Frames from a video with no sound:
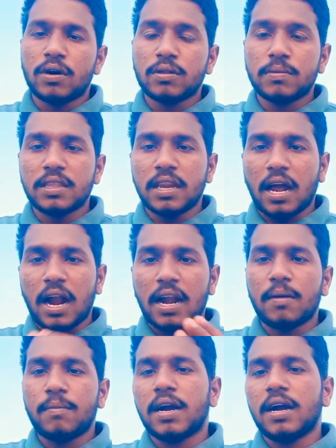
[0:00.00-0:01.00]
కొంతమంది
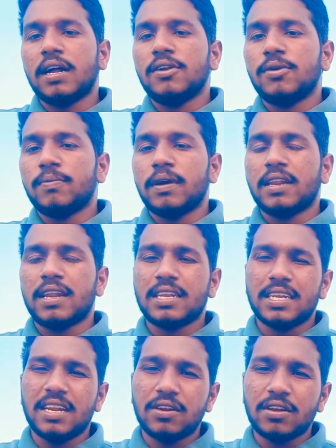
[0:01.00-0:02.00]
ఆడామగా విడిపోయారు
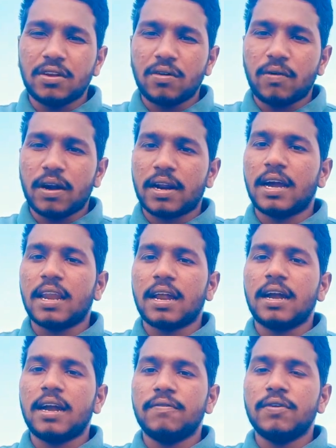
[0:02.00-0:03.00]
ఇలా ఎన్నెన్నో
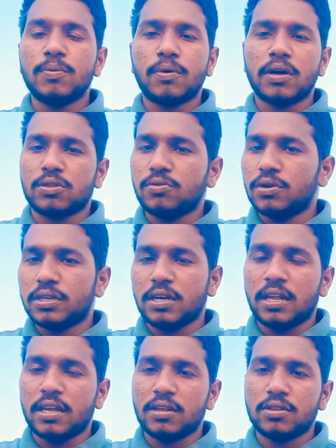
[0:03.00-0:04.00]
వర్గాలుగా విడిపోతూ
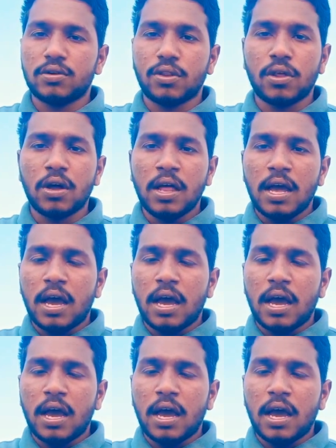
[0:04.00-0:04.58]
వచ్చారు ఏదైతే ఉందో